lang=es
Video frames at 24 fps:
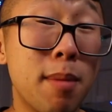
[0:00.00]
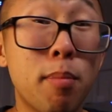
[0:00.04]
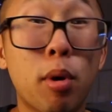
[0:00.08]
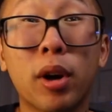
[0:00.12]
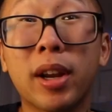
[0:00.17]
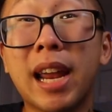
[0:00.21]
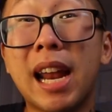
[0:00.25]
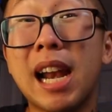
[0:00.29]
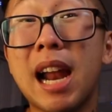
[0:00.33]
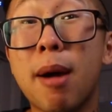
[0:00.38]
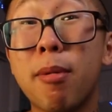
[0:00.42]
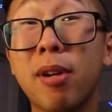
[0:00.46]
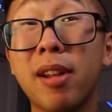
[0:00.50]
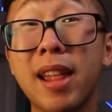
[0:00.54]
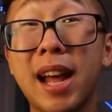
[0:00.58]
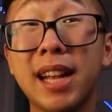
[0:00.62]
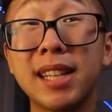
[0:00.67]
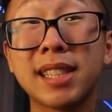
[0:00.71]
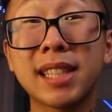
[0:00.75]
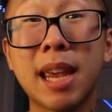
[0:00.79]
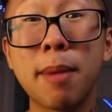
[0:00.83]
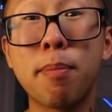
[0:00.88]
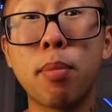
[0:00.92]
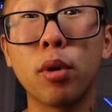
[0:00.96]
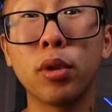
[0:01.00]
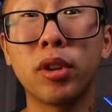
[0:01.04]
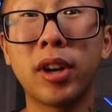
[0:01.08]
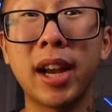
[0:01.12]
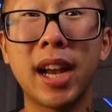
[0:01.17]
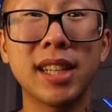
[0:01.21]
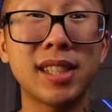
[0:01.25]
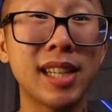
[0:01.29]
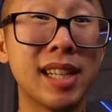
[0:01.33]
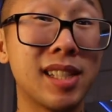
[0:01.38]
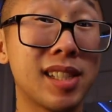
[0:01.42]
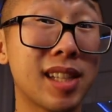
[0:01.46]
Porque la verdad es que
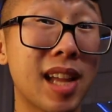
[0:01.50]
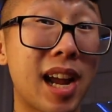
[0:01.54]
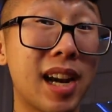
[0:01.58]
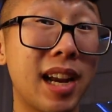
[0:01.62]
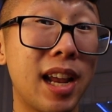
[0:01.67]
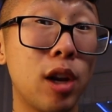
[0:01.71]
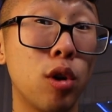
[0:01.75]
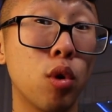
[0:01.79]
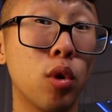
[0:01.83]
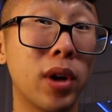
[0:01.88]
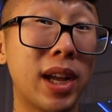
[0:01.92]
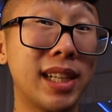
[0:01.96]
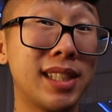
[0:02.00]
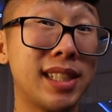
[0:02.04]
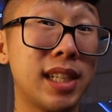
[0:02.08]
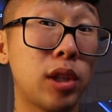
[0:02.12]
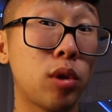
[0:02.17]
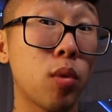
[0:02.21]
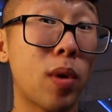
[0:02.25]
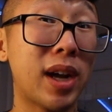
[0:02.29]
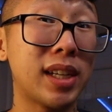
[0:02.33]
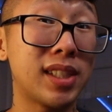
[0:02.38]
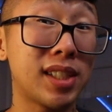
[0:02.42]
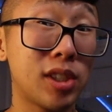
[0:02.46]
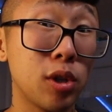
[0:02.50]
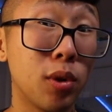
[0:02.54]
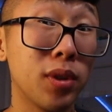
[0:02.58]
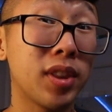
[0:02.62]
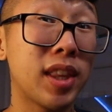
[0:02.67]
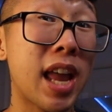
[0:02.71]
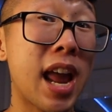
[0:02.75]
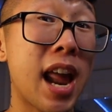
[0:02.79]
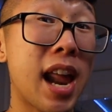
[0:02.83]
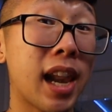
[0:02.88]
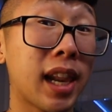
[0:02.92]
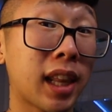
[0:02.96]
podrías estar en una situación
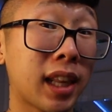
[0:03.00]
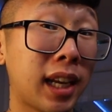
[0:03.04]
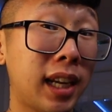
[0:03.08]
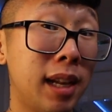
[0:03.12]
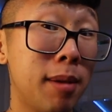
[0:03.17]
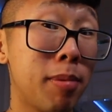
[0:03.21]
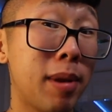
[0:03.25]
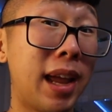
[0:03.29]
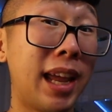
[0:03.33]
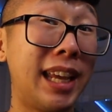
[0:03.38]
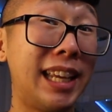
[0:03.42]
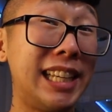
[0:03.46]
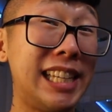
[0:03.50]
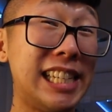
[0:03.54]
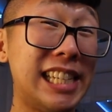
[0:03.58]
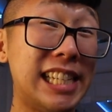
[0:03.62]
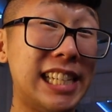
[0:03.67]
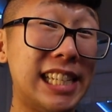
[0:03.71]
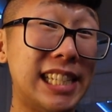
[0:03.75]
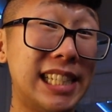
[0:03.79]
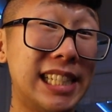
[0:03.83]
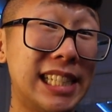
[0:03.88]
terrible y...